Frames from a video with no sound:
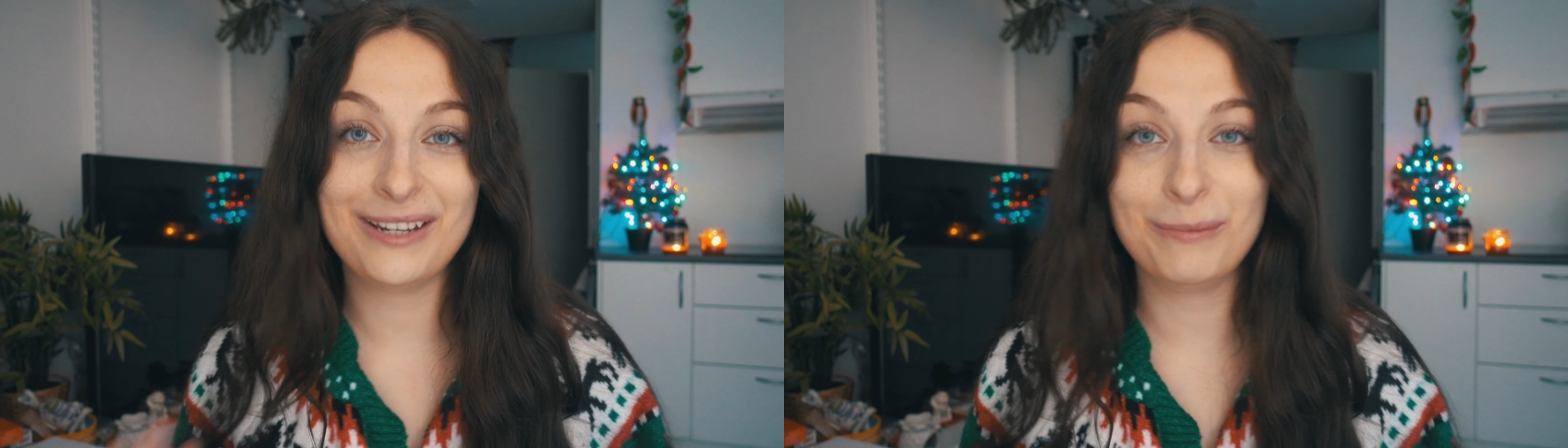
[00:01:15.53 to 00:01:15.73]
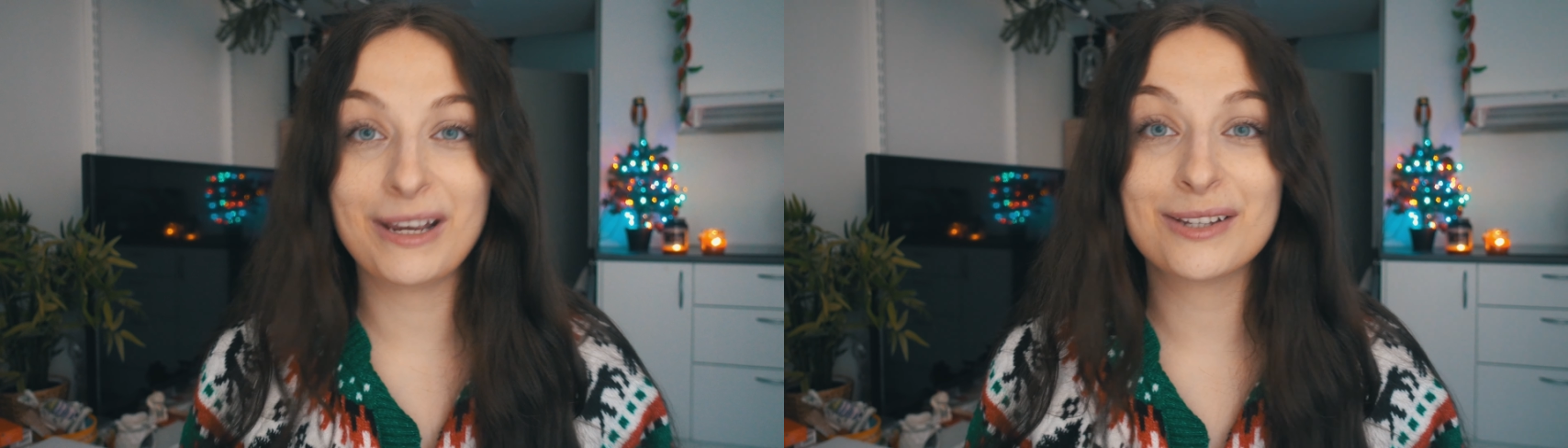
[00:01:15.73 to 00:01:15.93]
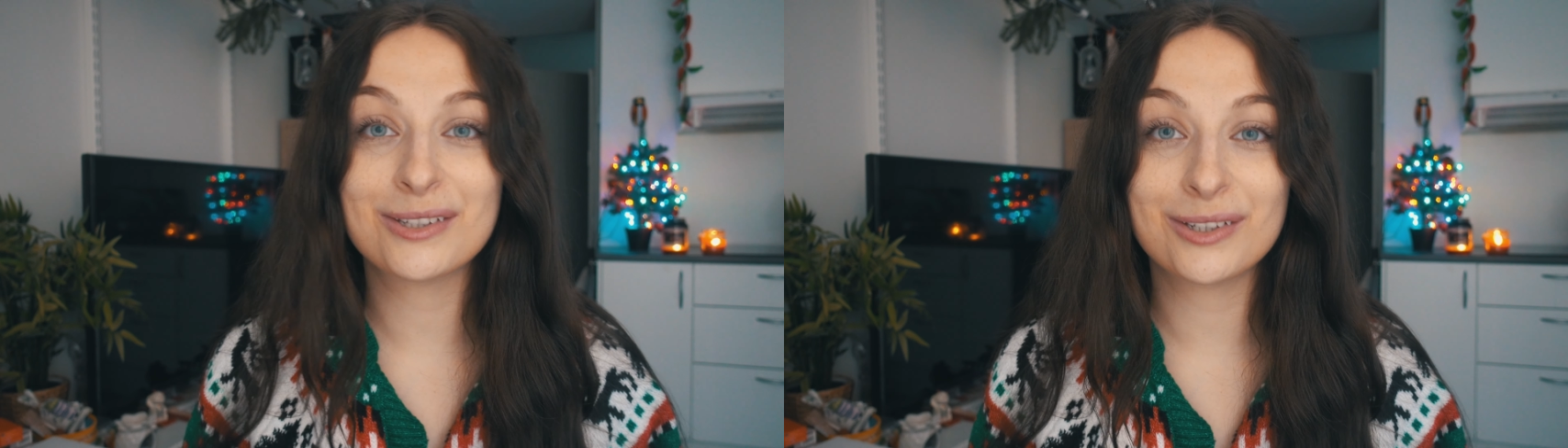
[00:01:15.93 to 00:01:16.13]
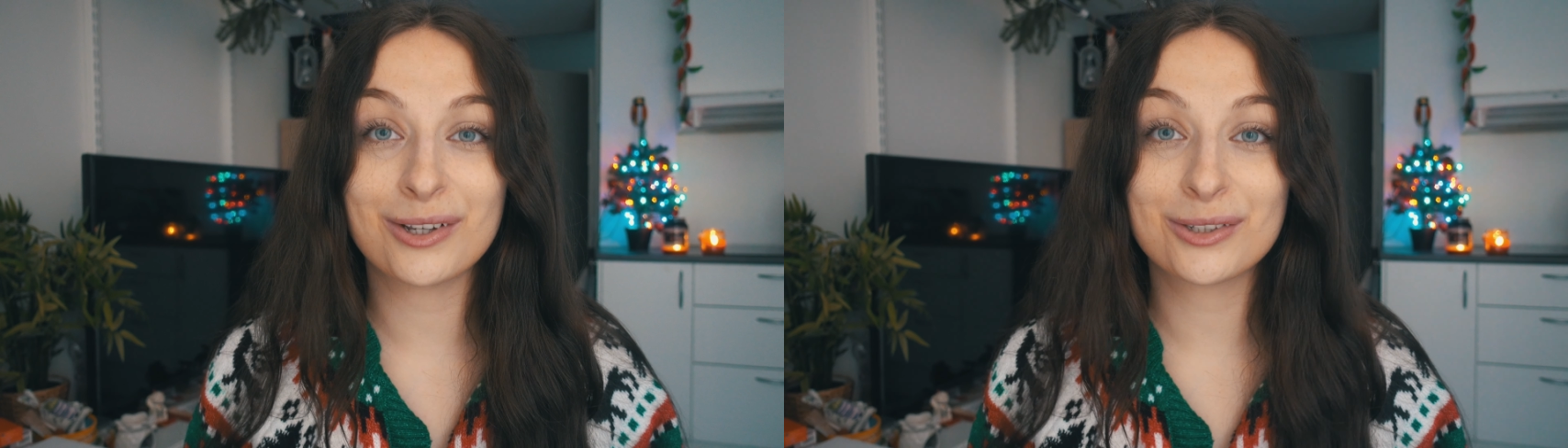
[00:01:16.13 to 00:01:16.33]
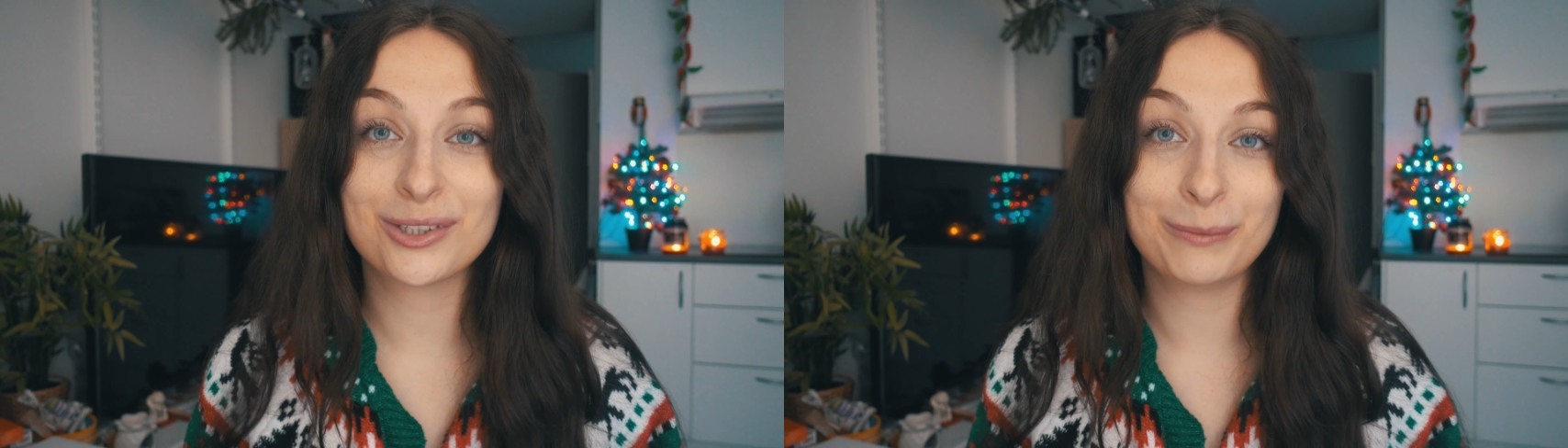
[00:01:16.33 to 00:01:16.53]
i
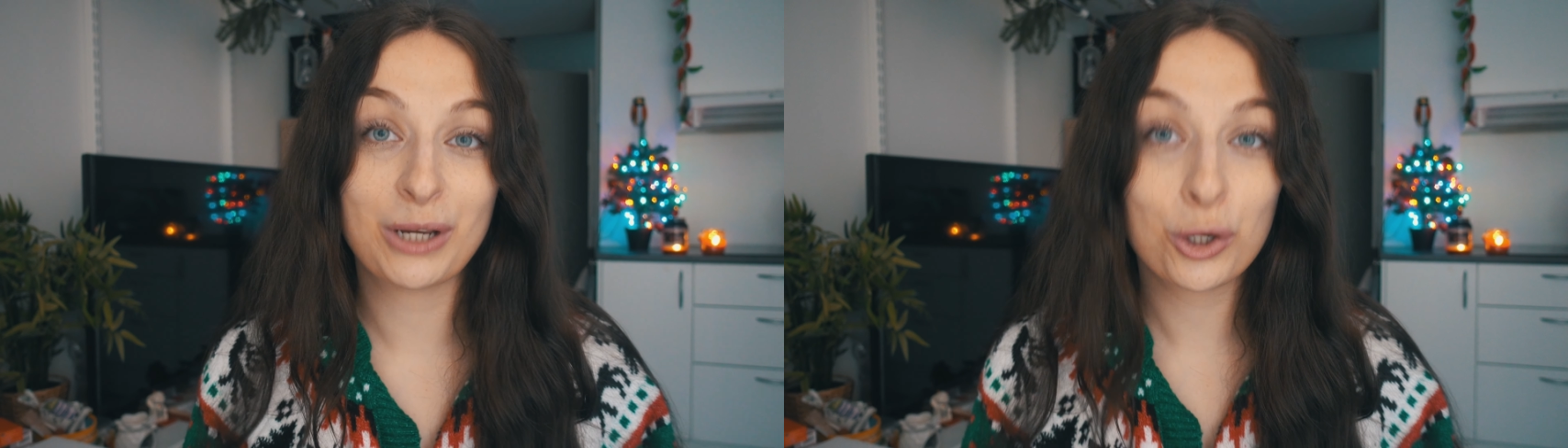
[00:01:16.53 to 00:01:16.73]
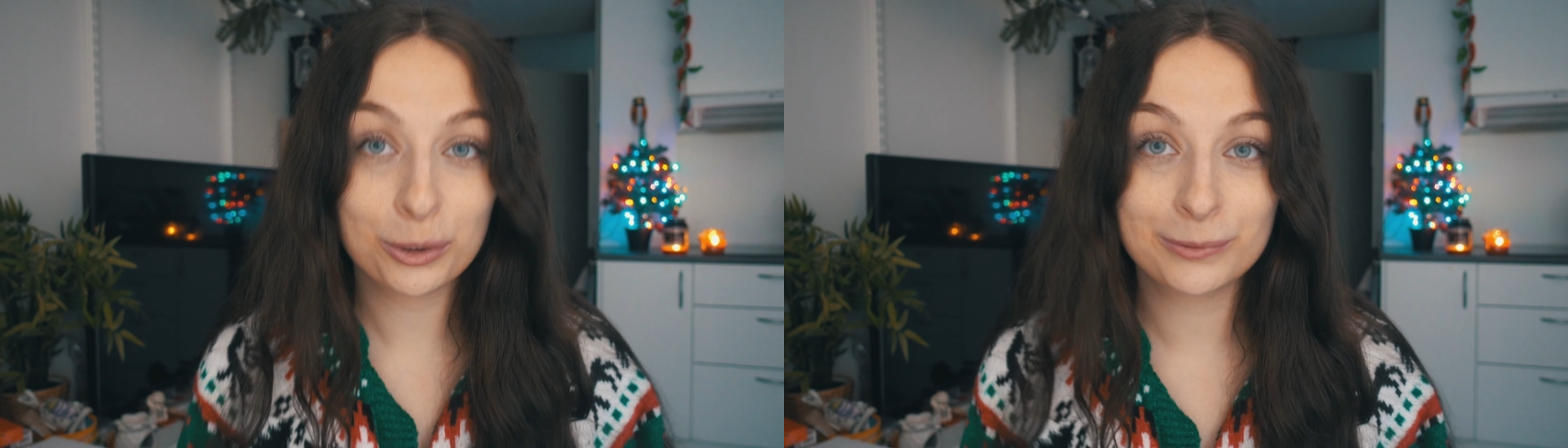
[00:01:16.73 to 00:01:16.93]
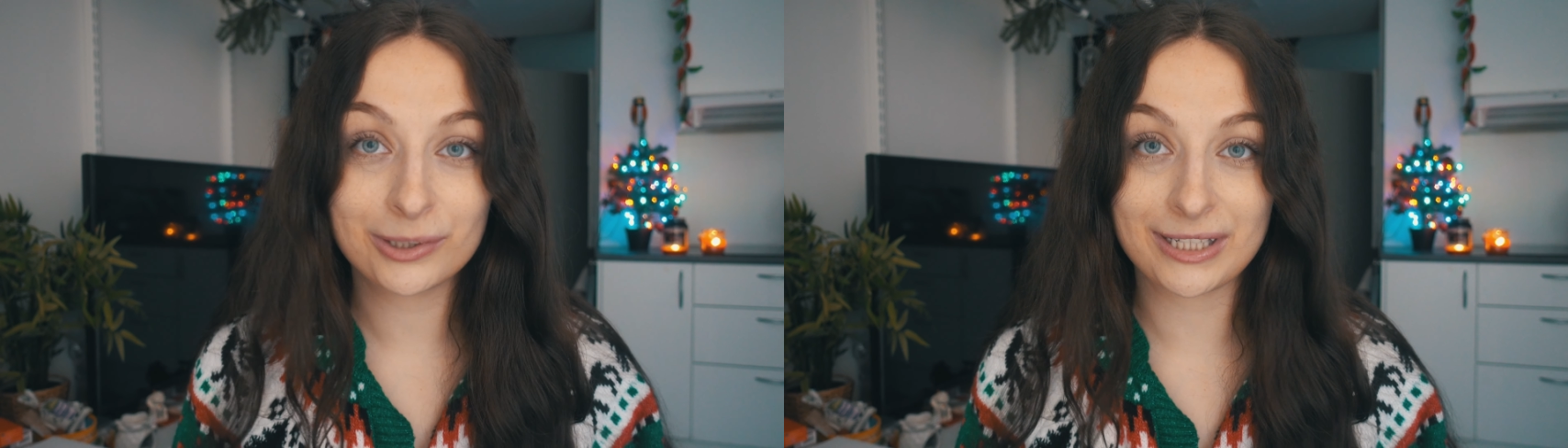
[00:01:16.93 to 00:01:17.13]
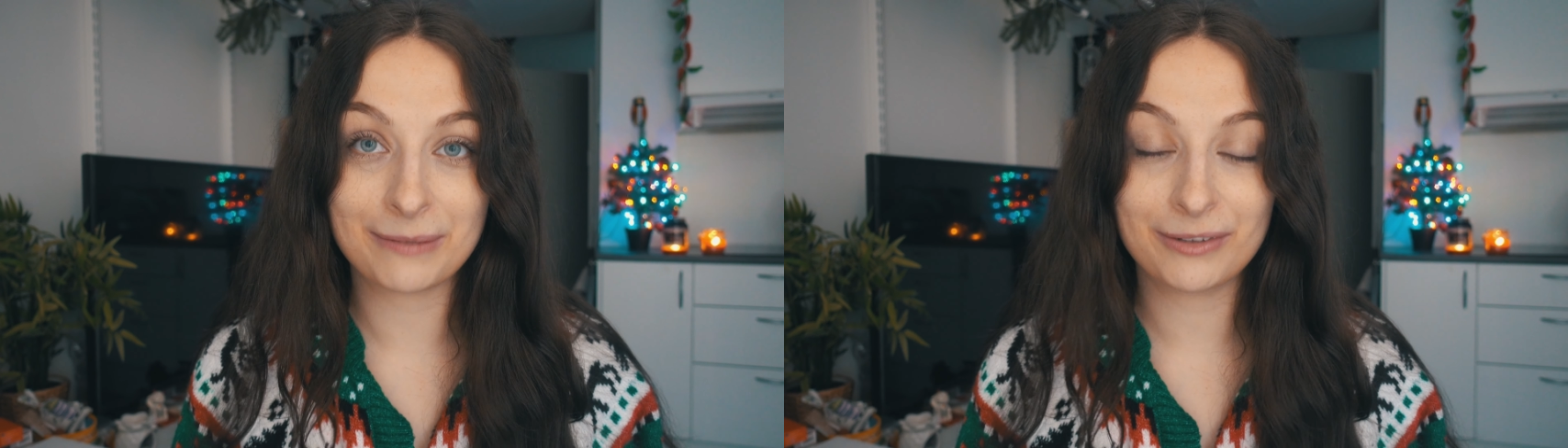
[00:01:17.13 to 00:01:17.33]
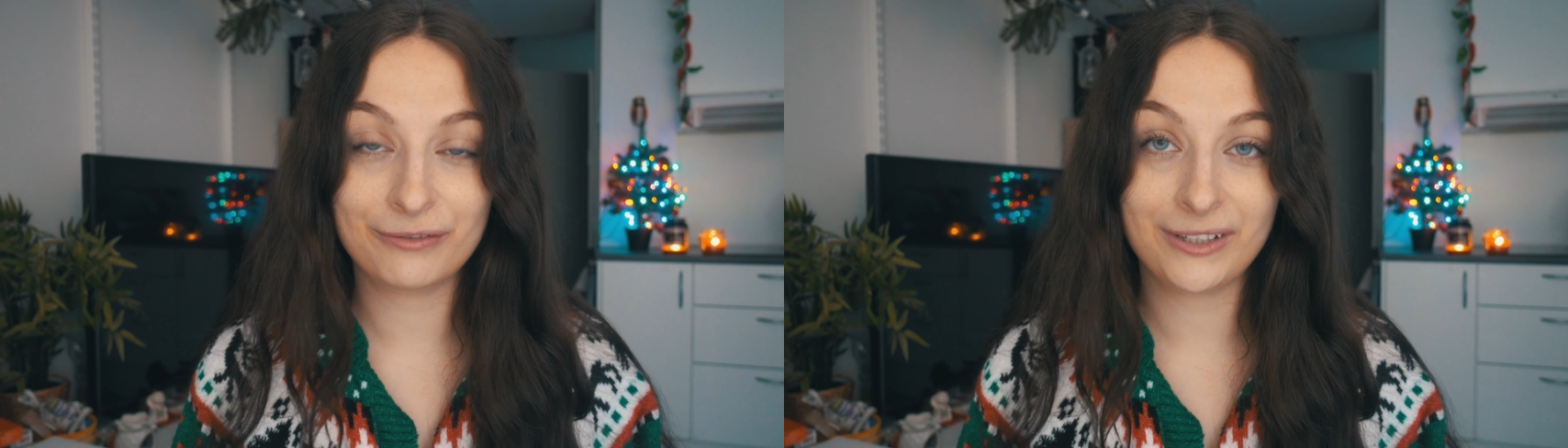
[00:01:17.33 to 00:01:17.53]
mięso sobie od
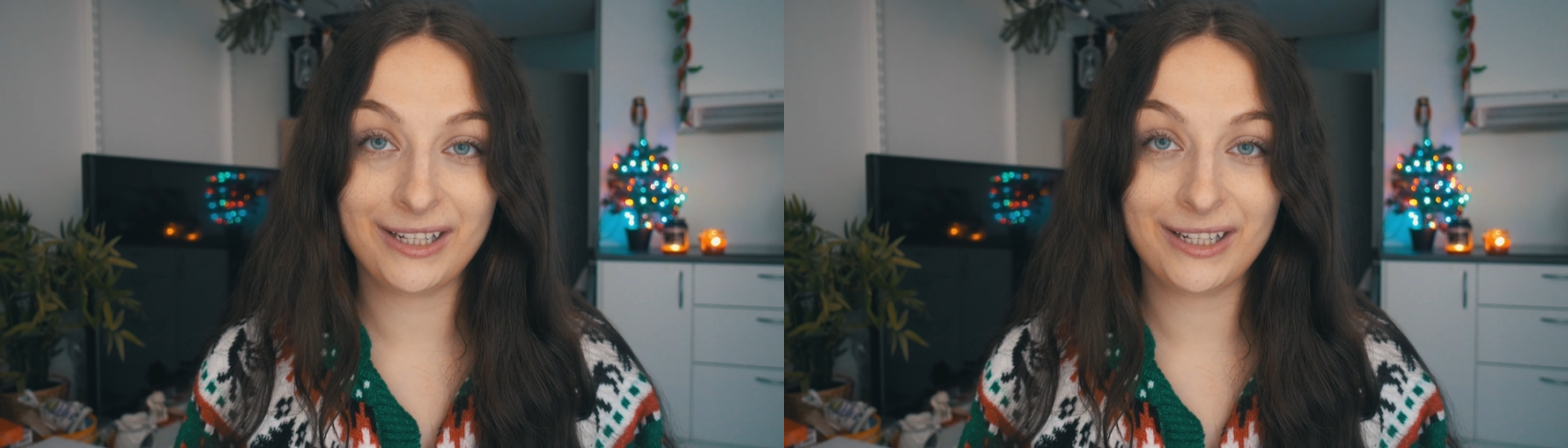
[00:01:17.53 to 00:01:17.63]
odpuszczamy w